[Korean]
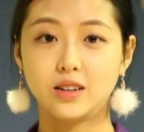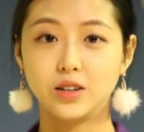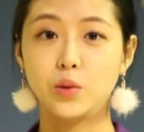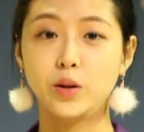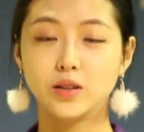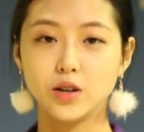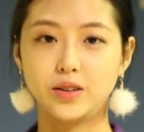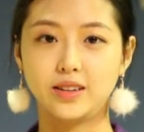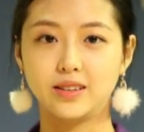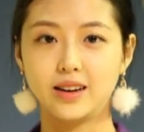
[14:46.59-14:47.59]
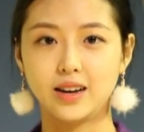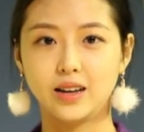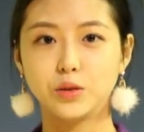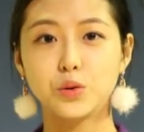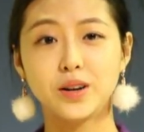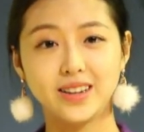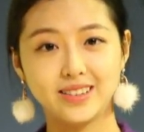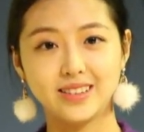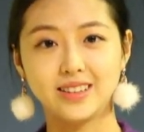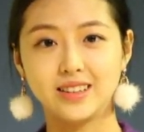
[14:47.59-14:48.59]
그러면서 이제 제가
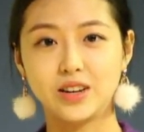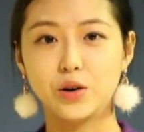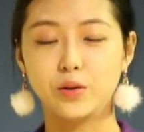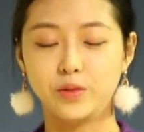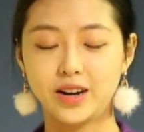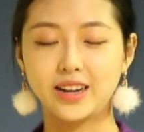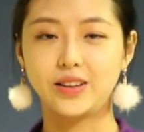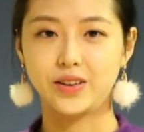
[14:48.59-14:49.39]
초라해지는 경험을 하게